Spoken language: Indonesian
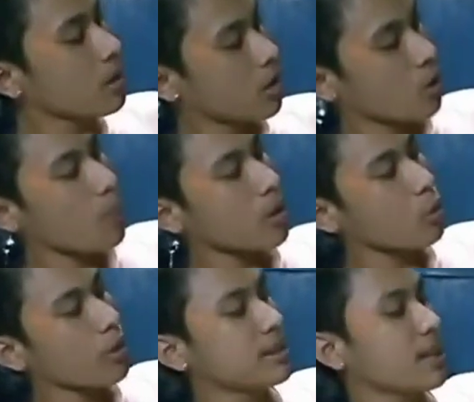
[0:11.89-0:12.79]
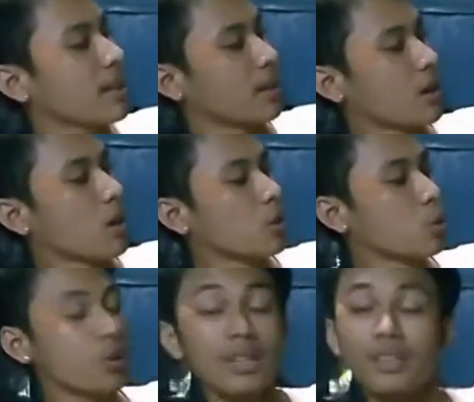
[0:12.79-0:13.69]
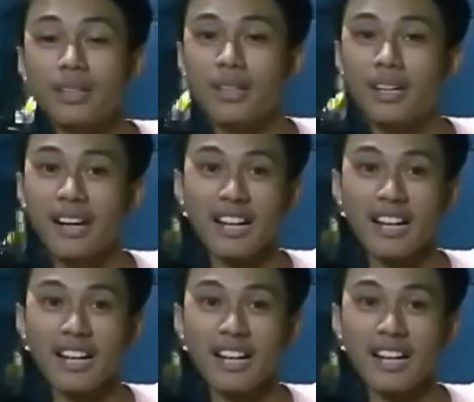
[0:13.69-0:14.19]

Nomor UGC, unit gerak